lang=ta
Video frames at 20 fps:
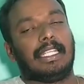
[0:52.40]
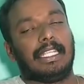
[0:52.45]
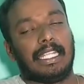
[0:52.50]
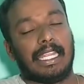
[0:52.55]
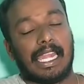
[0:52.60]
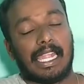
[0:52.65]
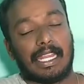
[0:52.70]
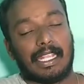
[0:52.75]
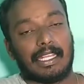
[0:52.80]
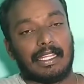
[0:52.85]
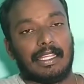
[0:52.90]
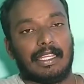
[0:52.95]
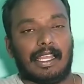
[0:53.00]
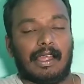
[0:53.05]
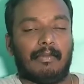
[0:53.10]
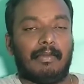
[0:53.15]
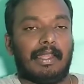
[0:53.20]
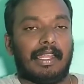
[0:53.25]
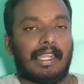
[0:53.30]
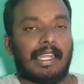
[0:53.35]
கிடைக்குது
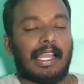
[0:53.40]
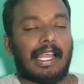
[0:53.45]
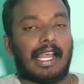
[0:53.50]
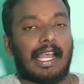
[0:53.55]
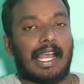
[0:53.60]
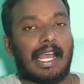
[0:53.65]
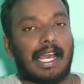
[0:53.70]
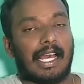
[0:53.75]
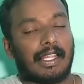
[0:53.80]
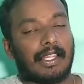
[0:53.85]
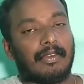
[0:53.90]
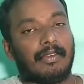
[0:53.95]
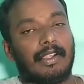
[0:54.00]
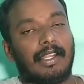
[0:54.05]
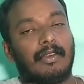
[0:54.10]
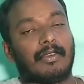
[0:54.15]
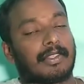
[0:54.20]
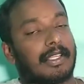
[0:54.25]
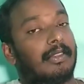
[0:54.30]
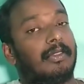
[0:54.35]
அப்படின்னா அதை
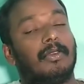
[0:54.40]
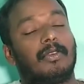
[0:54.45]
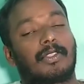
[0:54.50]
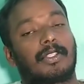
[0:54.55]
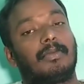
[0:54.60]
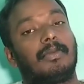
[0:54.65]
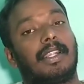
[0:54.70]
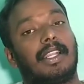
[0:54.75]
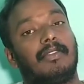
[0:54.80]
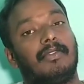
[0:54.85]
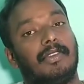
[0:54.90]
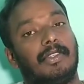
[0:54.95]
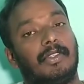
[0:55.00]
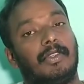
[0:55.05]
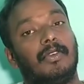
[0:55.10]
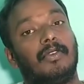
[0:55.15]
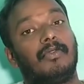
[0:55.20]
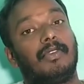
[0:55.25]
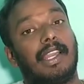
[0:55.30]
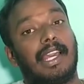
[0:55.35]
விட ஒரு சந்தோஷமான
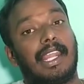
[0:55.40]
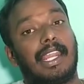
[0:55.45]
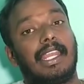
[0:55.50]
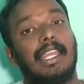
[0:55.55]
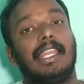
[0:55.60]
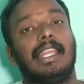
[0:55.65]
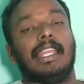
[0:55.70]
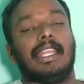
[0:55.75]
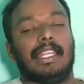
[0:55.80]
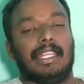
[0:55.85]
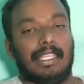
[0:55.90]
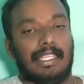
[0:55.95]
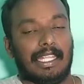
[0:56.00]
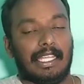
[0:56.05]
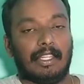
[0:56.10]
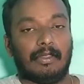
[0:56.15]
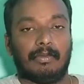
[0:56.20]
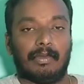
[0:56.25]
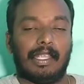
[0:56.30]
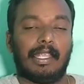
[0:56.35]
விஷயம் வேறு
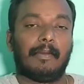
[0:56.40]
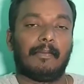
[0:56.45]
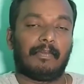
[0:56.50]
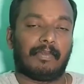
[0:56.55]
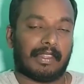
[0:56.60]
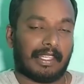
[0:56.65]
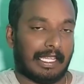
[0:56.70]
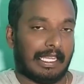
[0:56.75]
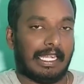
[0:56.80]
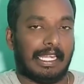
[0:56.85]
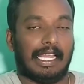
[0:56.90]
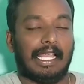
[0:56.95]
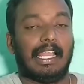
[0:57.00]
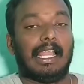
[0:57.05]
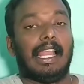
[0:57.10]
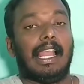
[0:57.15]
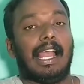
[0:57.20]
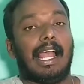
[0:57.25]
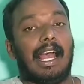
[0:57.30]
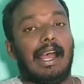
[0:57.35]
எதுவுமே இல்லை
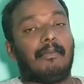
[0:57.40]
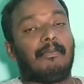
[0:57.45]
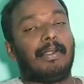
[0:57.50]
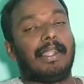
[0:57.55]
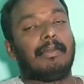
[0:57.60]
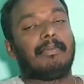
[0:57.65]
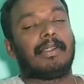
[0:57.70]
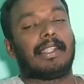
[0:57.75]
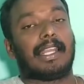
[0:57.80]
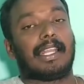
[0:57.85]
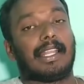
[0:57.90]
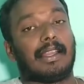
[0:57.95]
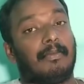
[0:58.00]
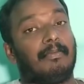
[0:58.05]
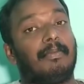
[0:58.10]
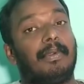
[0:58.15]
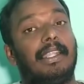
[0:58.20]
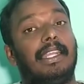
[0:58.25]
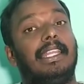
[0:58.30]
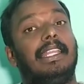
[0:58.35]
அப்படிப்பட்ட
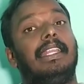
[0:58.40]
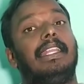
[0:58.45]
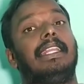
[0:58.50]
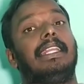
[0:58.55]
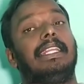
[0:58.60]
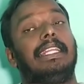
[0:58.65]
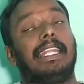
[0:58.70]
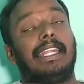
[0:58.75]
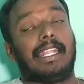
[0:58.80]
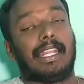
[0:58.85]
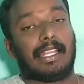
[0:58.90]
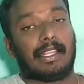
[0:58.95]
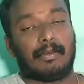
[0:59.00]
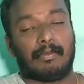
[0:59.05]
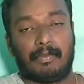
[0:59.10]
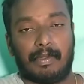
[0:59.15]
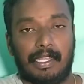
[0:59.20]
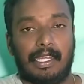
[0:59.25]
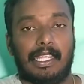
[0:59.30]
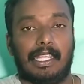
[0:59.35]
கம்பெனி என்ன
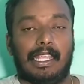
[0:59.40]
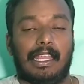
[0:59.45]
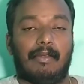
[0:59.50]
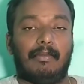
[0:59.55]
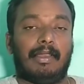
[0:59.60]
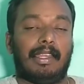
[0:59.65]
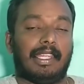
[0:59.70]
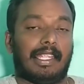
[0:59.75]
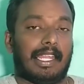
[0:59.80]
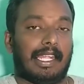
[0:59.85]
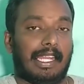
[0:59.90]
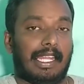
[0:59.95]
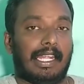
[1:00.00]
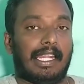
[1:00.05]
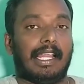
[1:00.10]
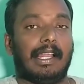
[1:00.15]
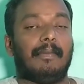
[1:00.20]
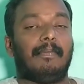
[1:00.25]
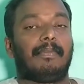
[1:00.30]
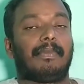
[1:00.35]
கம்பெனி அப்படின்னு
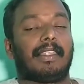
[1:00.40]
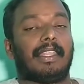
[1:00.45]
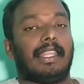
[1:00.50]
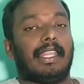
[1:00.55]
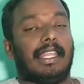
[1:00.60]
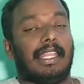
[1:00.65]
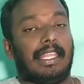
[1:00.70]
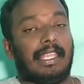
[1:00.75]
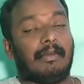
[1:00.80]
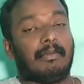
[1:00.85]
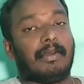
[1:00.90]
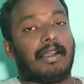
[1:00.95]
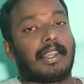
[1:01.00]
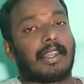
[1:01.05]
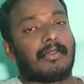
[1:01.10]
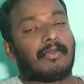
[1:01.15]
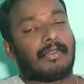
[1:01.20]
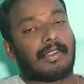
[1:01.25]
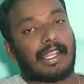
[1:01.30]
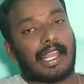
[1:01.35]
கேட்டிங்கன்னா
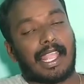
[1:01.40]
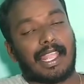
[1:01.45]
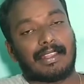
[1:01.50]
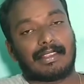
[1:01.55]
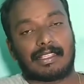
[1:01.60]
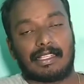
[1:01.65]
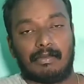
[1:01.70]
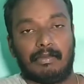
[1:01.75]
எம்ஆர்எஃப் டயர்ஸ்